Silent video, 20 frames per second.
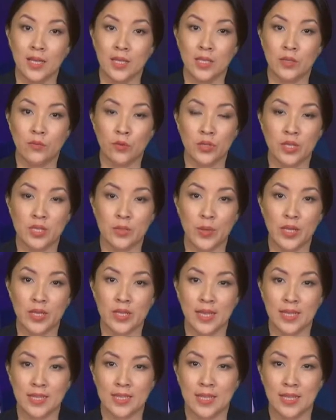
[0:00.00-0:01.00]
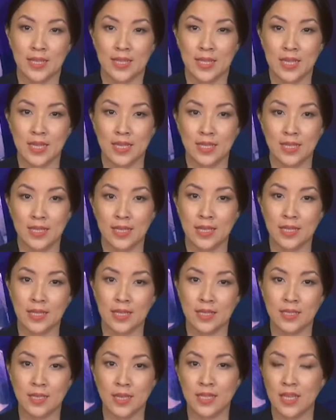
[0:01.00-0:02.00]
Сегодня исполняется 30
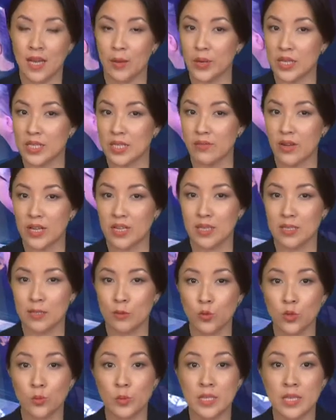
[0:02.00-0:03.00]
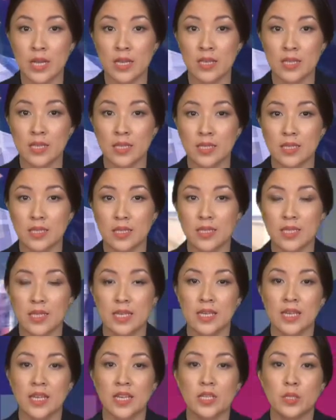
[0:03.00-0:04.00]
лет со дня образования службы занятости
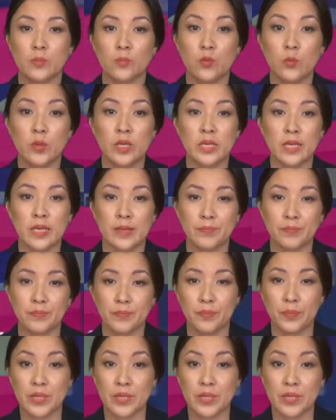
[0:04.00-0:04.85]
населения республики.